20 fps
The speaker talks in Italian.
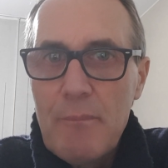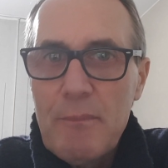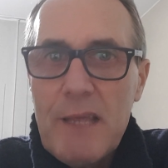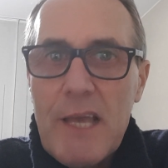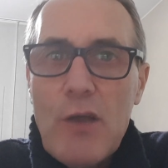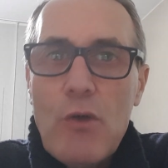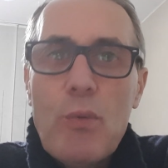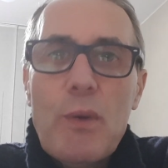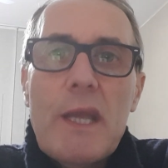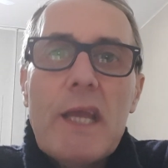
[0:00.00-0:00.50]

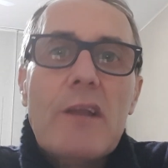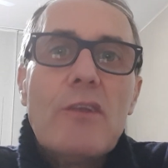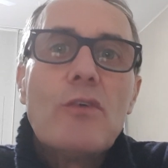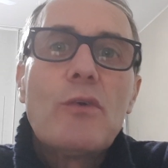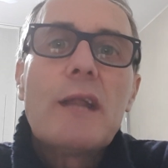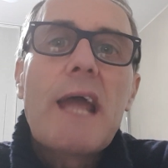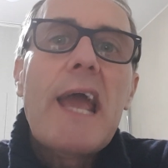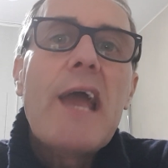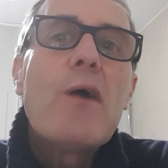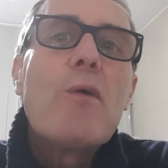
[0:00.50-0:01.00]
che qui
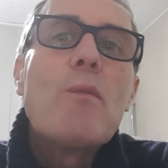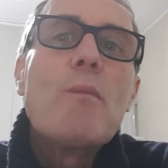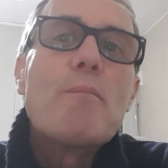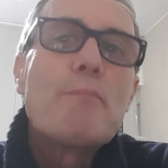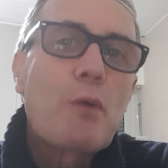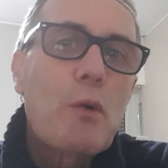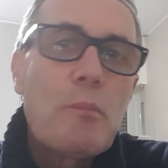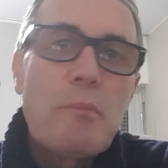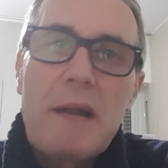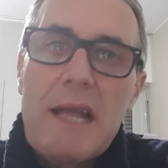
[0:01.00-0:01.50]
non è un
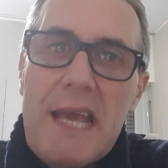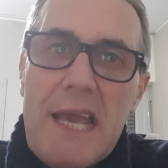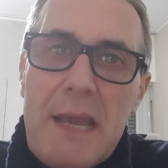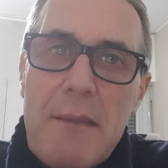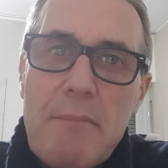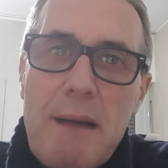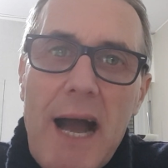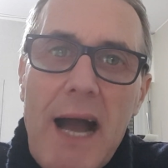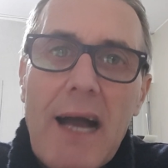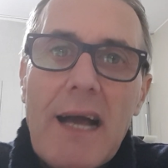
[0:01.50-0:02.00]

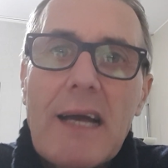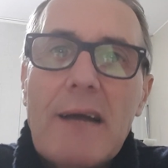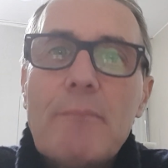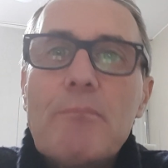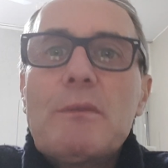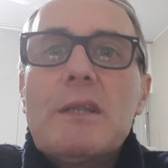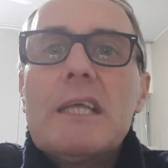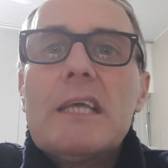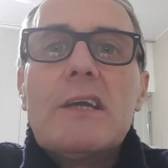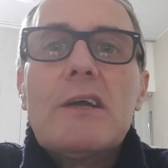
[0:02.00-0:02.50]
problema
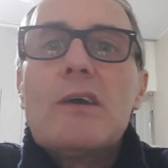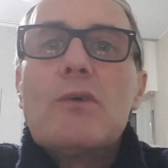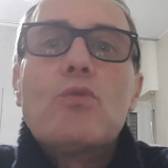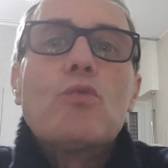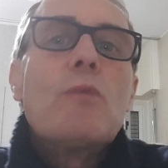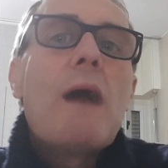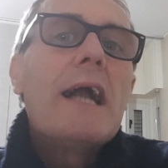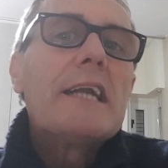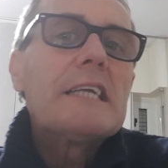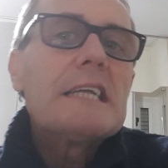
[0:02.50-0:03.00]
di
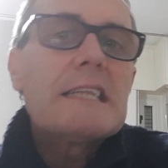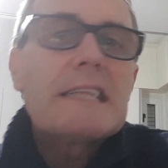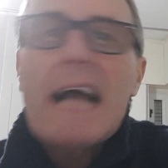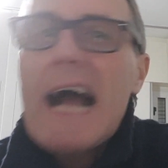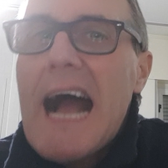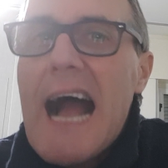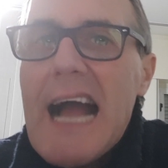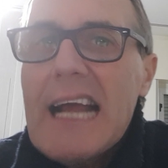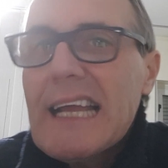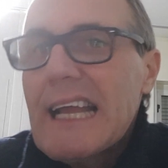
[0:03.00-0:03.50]

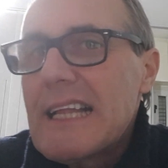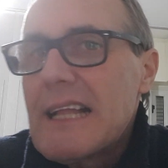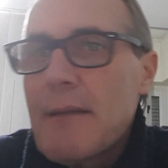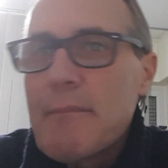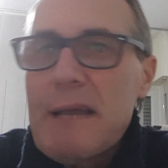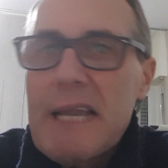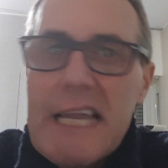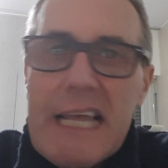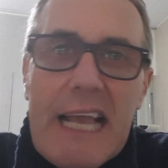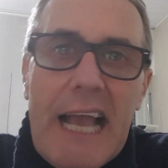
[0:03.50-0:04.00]
umanità, che gli
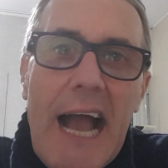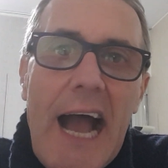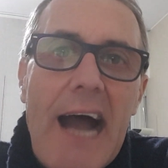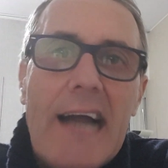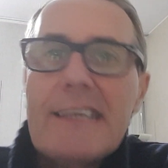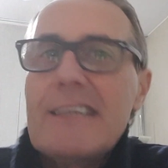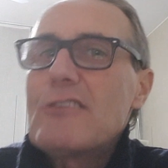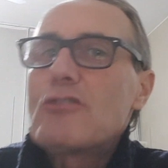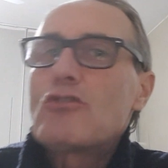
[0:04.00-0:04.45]
americani